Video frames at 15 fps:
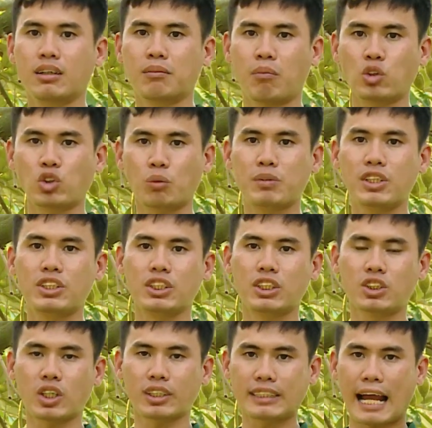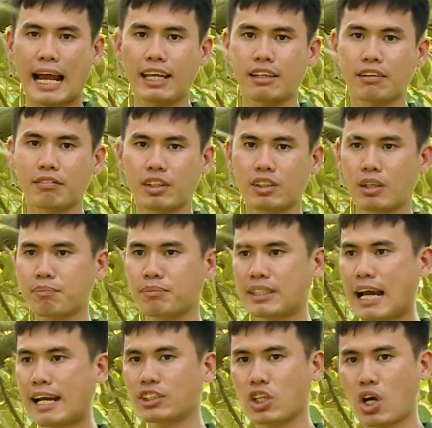bổ sung dinh dưỡng cho trái và giúp
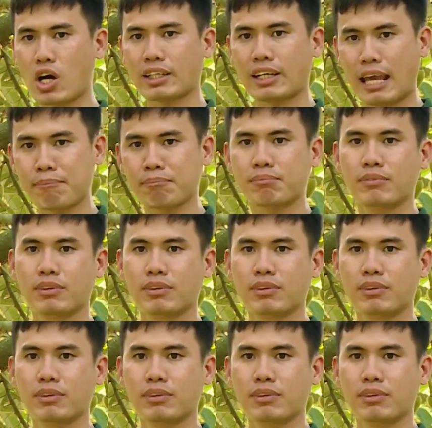trái tròn đẹp